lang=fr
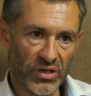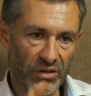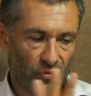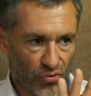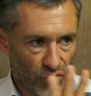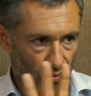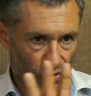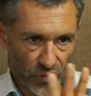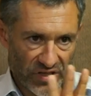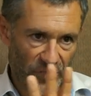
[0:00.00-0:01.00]
Il y a juste
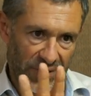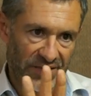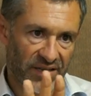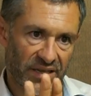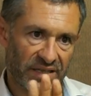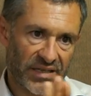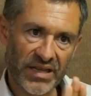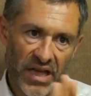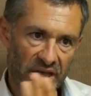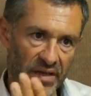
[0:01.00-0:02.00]
Joey Dispenza qui
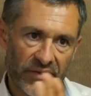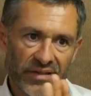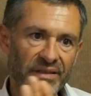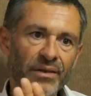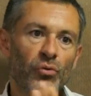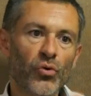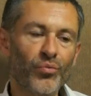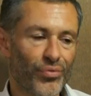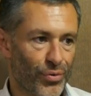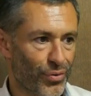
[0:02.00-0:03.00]
travaille avec des groupes,